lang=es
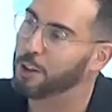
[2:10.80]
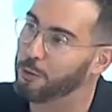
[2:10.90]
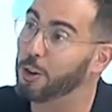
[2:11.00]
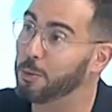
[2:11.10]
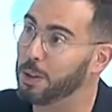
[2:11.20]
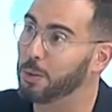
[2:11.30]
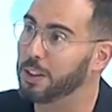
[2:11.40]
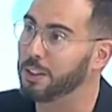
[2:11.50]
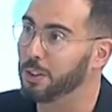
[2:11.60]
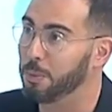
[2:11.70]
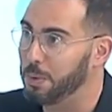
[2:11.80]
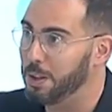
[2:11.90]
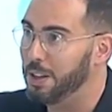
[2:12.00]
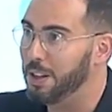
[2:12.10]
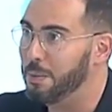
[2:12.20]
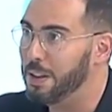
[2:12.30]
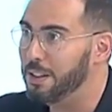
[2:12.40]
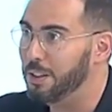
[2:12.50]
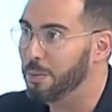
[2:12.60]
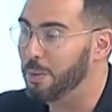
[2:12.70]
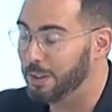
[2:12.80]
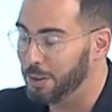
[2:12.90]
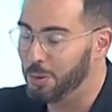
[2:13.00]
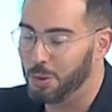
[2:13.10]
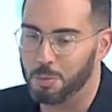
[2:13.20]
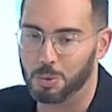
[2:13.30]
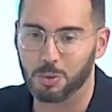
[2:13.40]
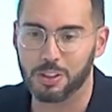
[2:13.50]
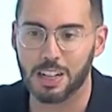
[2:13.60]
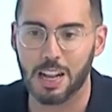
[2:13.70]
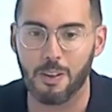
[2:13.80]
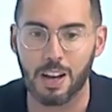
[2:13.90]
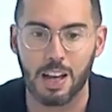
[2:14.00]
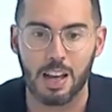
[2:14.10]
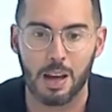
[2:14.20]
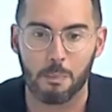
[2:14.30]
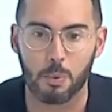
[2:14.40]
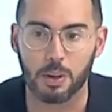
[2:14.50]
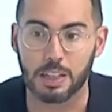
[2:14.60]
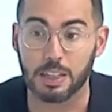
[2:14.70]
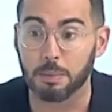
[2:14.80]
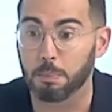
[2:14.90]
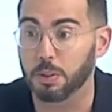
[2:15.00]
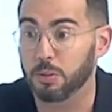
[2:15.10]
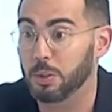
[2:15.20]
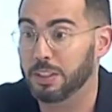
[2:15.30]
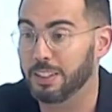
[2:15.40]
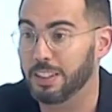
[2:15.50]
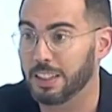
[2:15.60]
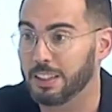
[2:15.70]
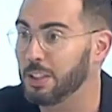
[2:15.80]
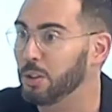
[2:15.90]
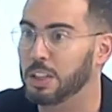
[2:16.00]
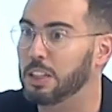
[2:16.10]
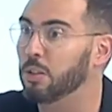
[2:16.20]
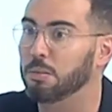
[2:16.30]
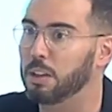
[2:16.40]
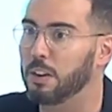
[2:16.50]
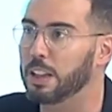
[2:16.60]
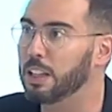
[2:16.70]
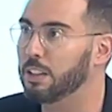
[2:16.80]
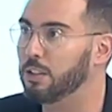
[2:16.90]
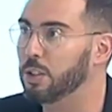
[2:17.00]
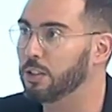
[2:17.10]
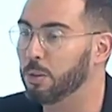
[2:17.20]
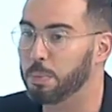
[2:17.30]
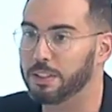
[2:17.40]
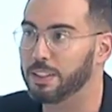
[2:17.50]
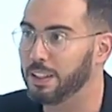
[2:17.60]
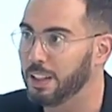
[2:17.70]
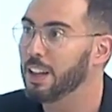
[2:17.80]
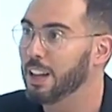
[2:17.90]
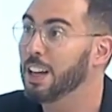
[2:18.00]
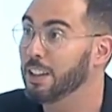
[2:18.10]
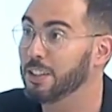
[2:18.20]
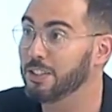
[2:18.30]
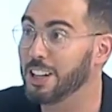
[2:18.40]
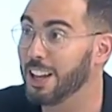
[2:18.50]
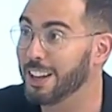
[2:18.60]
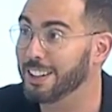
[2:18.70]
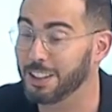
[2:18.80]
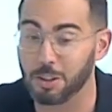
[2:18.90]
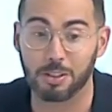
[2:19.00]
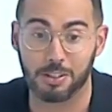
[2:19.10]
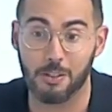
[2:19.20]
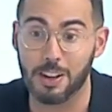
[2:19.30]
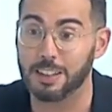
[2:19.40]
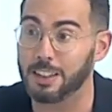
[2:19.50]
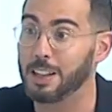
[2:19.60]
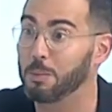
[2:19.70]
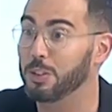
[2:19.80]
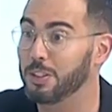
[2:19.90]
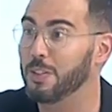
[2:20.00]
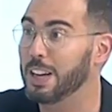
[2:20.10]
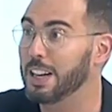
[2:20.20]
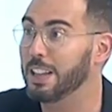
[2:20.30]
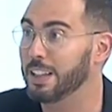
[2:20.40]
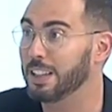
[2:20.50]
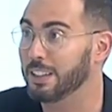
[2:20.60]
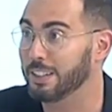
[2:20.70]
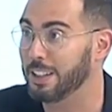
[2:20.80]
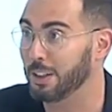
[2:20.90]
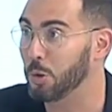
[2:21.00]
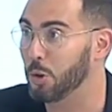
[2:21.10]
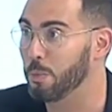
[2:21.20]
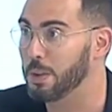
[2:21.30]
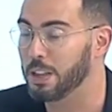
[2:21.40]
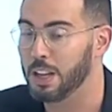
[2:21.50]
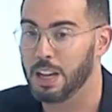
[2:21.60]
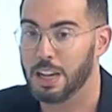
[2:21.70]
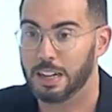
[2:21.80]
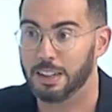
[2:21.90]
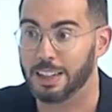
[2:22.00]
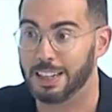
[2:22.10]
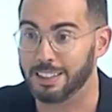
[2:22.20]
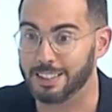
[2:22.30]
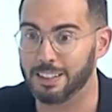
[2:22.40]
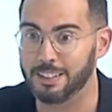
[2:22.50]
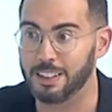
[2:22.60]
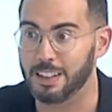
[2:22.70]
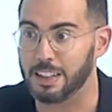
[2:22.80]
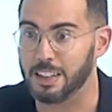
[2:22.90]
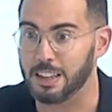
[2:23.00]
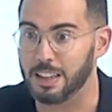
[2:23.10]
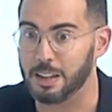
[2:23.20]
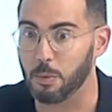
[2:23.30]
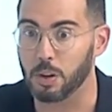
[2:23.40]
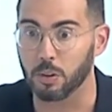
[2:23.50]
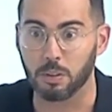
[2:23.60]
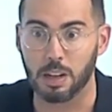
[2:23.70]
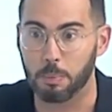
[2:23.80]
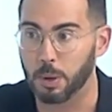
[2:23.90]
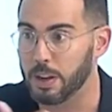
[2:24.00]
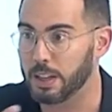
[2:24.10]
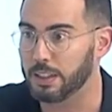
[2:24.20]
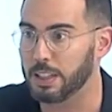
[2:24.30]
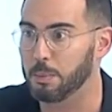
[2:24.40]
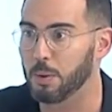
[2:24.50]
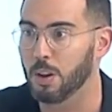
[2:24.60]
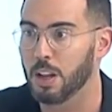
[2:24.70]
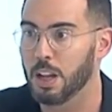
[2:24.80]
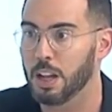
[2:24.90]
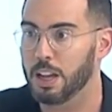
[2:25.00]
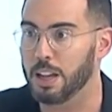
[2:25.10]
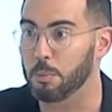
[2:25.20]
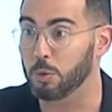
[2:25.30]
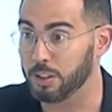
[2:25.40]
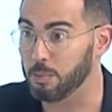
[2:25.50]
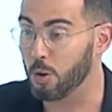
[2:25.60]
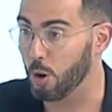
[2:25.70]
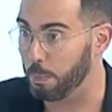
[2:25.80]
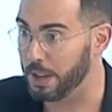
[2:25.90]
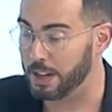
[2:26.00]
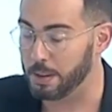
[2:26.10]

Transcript: forma durante 2020 2021, como tú señalabas, pues, pues hubiese derretido. Y no, la verdad es que ha sido ¿Ha sido lo contrario? Sí, sí, la gente se ve que tenía muchísimas ganas de que Santa Cruz Comic regresase y, bueno, la prueba es que tenemos eh, muchísimos cosplayer